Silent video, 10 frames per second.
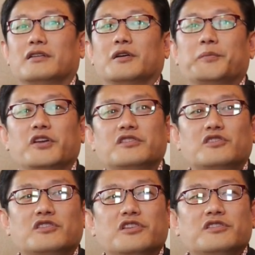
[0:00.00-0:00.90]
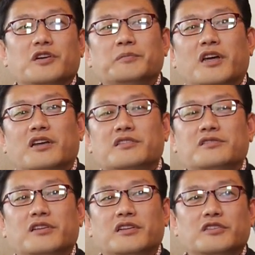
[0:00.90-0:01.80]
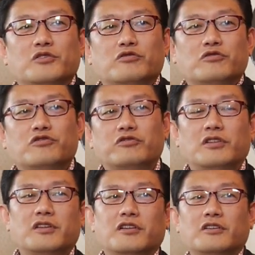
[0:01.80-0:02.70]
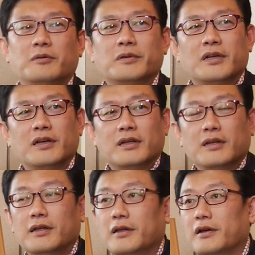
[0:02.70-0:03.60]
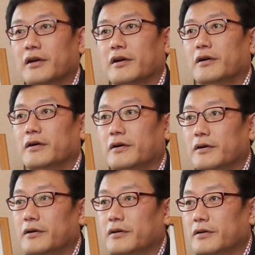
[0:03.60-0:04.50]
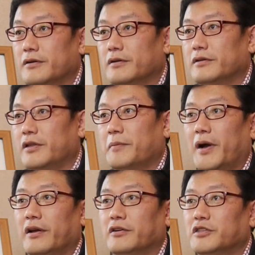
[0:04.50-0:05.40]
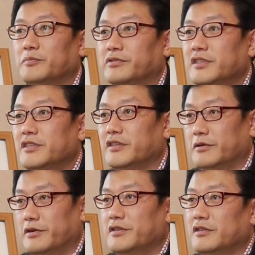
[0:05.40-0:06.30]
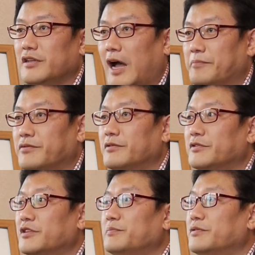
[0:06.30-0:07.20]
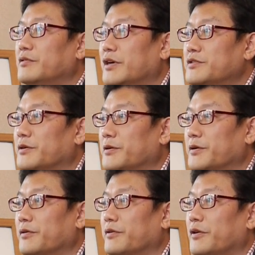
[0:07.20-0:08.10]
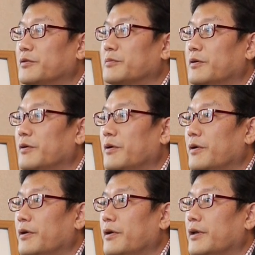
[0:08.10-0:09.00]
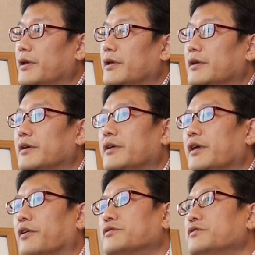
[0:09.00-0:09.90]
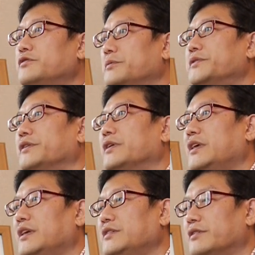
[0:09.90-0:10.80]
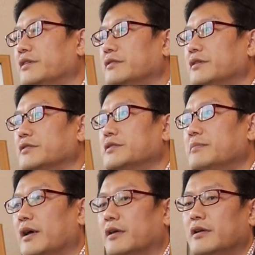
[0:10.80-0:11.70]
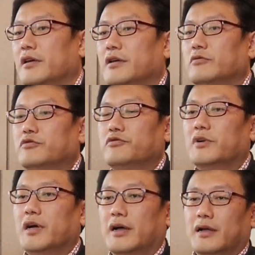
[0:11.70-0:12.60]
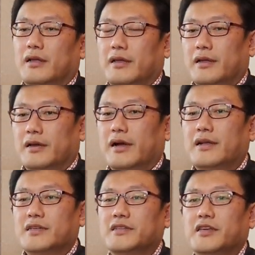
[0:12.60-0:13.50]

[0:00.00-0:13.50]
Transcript: 옆에 전, 옆 나라 전쟁 나서 누구 죽었다는 것보다 그, 내 발이 어디 부딪힌 게 훨씬 아프고 슬프고 하죠. 괴롭고. 예. 그게 어쩔 수 없어요. 이게 이기적인 것 같지만 우주가 각자